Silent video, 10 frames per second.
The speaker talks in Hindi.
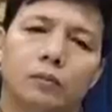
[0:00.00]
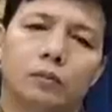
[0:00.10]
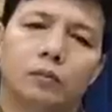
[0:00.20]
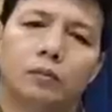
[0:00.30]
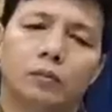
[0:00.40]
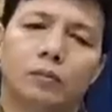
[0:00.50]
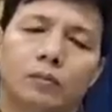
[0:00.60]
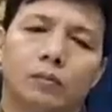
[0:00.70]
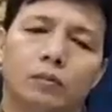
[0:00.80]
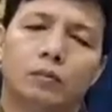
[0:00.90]
हैं स्टॉक ये
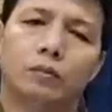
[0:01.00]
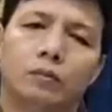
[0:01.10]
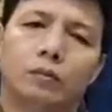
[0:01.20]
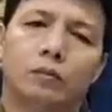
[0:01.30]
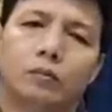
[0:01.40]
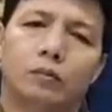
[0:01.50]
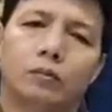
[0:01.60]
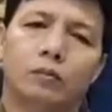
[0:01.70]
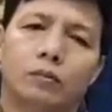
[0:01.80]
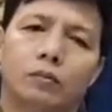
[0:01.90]
ब्लैक मार्केटिंग चल रही है
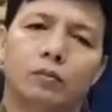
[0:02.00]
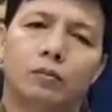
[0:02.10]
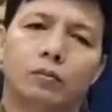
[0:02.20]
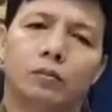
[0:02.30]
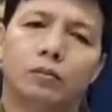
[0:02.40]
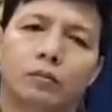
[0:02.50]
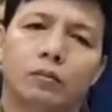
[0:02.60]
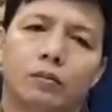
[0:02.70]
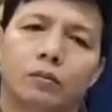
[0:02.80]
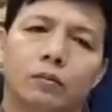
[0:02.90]
जिनके पास
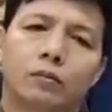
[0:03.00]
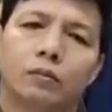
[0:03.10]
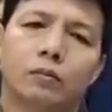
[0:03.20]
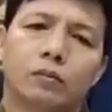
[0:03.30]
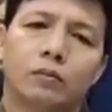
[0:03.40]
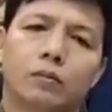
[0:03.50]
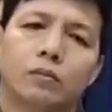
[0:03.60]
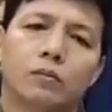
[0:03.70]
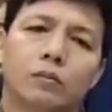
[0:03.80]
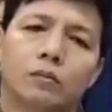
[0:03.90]
एसेंशियल आइटम्स हैं
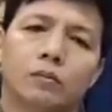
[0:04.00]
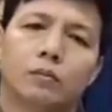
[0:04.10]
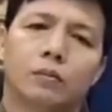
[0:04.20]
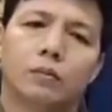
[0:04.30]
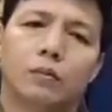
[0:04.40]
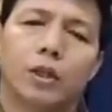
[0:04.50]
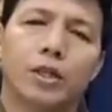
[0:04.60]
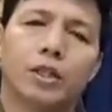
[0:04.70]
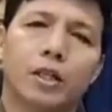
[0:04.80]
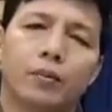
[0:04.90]
उनके लिए आप क्या
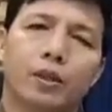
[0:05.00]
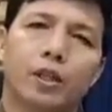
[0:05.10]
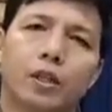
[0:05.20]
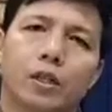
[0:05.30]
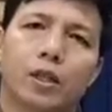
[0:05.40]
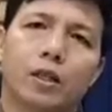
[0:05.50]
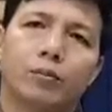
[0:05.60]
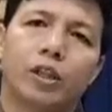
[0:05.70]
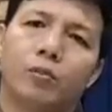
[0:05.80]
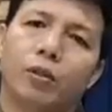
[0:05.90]
अपील करें नहीं इसका भी
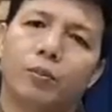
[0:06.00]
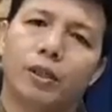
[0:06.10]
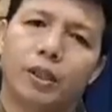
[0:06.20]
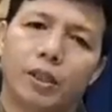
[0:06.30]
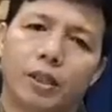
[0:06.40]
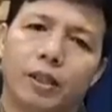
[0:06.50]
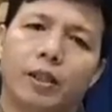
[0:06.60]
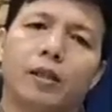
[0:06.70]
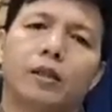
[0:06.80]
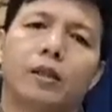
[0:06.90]
कल हम दिन भर मीटिंग
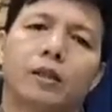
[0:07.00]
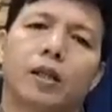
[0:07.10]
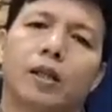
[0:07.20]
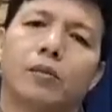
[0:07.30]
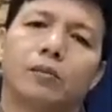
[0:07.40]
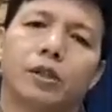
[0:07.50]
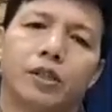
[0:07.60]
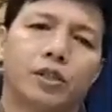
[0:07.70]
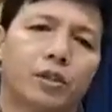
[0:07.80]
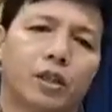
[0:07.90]
किए हैं कल
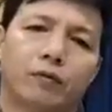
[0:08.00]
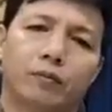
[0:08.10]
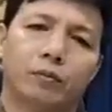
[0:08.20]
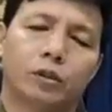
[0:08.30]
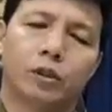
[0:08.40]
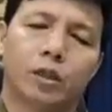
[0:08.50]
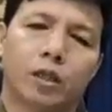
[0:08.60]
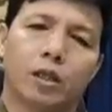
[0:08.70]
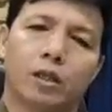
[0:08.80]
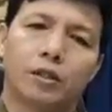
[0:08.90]
हम डीसी और हम
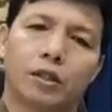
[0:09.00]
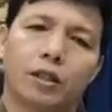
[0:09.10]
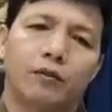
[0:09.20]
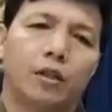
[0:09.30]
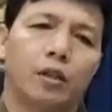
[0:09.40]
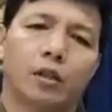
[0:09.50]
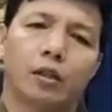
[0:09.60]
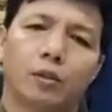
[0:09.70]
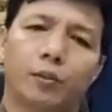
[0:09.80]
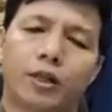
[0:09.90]
जितने भी
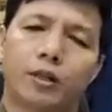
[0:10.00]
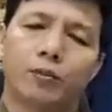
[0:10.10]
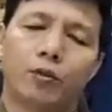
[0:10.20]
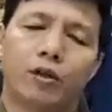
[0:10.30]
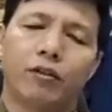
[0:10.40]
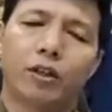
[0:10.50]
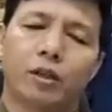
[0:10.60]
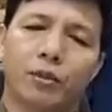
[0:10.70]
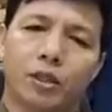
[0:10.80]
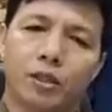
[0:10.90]
बाजार
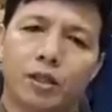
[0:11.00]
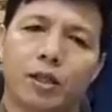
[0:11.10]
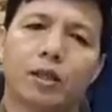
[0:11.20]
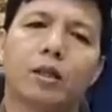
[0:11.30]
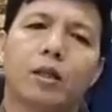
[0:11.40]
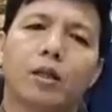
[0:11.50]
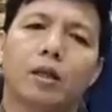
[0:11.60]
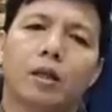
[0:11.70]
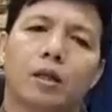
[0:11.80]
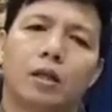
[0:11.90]
वेलफेयर कमिटीज़ हैं
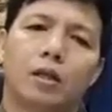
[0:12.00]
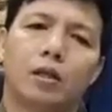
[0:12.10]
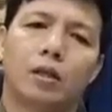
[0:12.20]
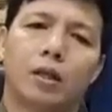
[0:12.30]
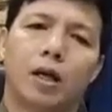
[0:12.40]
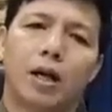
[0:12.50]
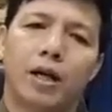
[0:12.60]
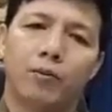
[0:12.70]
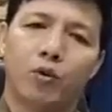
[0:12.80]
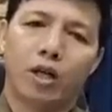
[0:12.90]
और
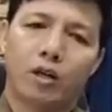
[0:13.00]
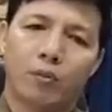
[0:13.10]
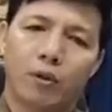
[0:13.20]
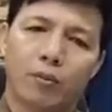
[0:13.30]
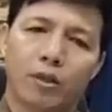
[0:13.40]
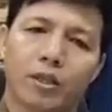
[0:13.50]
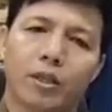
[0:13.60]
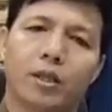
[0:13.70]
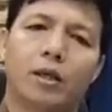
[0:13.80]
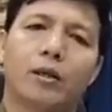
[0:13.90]
आई के
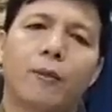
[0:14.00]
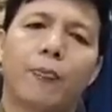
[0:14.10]
मेंबर्स हैं